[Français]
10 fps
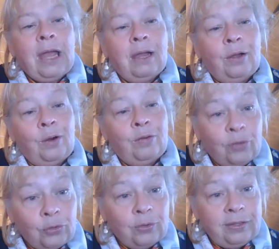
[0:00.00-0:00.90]
euh, le
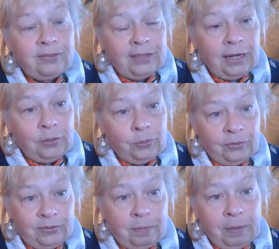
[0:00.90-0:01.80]
vendredi saint est
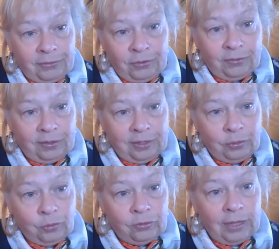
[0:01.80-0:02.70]
aussi parce que c'était
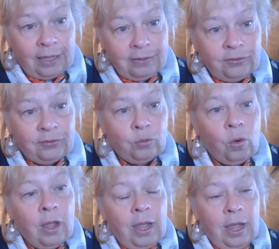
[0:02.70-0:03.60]
une
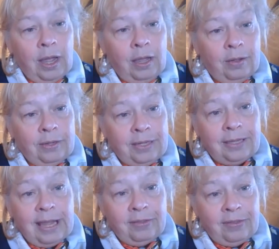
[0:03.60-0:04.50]
tradition euh, qui
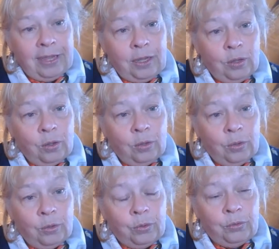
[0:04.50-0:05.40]
datait
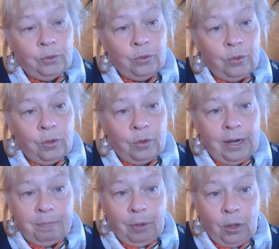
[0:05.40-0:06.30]
euh, de
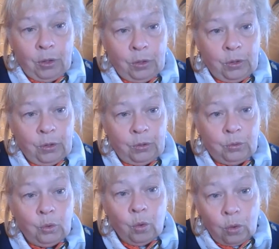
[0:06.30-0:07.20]
l'époque
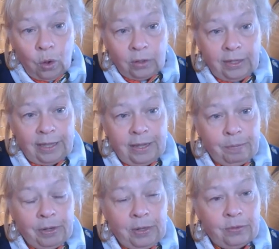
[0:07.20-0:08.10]
du concordat
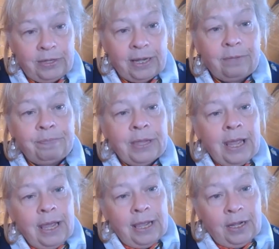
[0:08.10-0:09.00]
napoléonien.
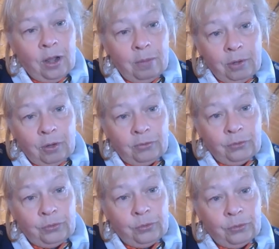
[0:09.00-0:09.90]
Et comme
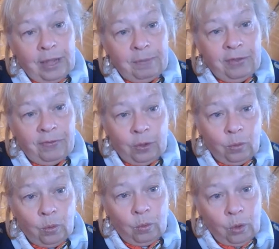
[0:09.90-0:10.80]
quand on a mis fin
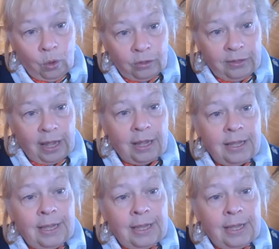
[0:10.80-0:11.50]
au concordat